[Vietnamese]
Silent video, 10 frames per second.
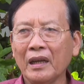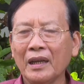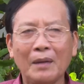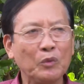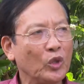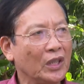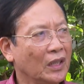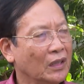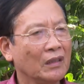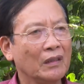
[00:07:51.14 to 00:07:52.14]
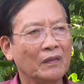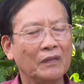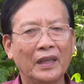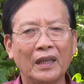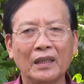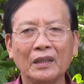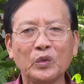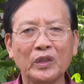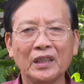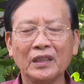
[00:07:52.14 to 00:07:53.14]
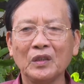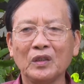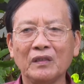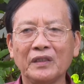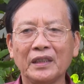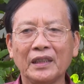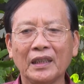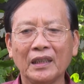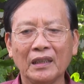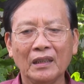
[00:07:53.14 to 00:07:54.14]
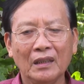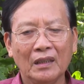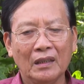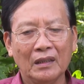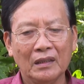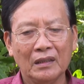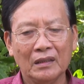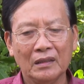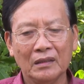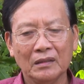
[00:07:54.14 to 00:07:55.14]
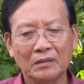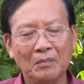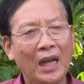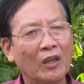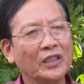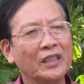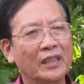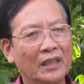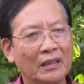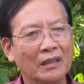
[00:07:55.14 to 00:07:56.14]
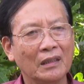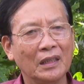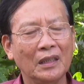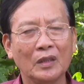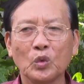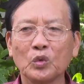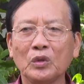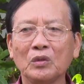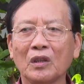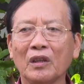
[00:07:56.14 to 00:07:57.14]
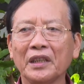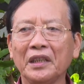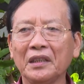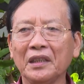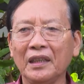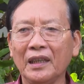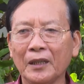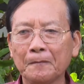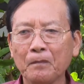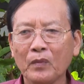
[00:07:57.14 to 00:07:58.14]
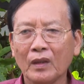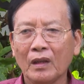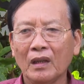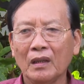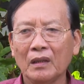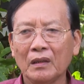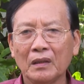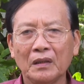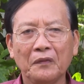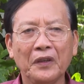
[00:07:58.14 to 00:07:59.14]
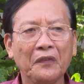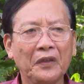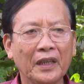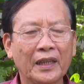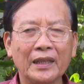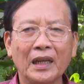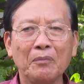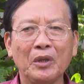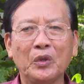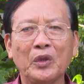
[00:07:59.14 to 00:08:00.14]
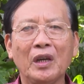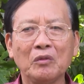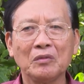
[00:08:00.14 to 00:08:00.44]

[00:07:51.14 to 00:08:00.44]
à, làm tốt hơn và gần gũi hơn đối với à, à, bà con nhân dân thì chúng tôi cũng có ý kiến nghĩ là về phía các đại biểu hội đồng